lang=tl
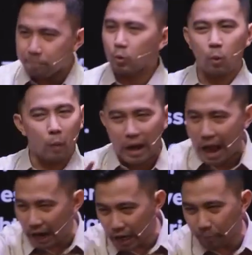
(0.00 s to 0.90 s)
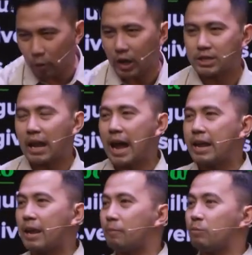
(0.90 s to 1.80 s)
wala ka na pong
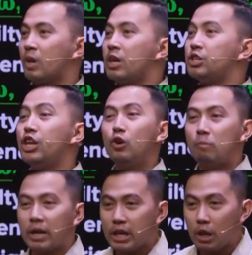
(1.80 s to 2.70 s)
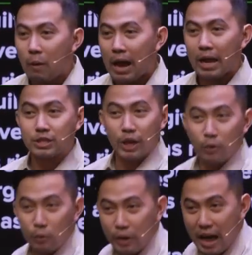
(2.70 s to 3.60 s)
kasalanan. Sinong maniniwala sa'yo,
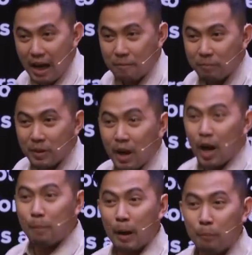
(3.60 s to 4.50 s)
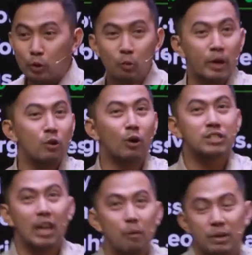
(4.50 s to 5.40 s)
kuya? Kapag po tumayo ka
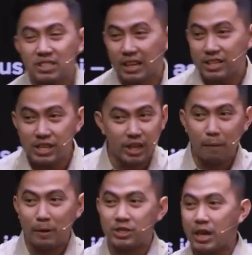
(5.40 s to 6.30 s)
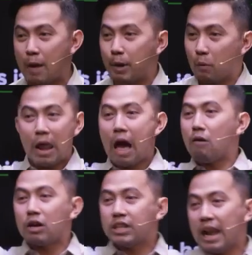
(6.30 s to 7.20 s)
sa labas ng CCF at sinabing, wala
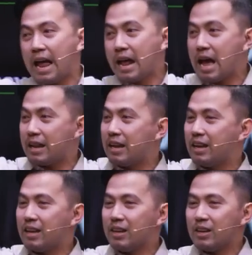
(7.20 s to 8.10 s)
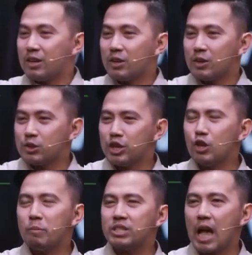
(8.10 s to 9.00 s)
akong kasalanan.
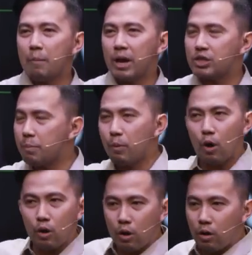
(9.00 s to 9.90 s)
Sinong may sabi? Si Paul.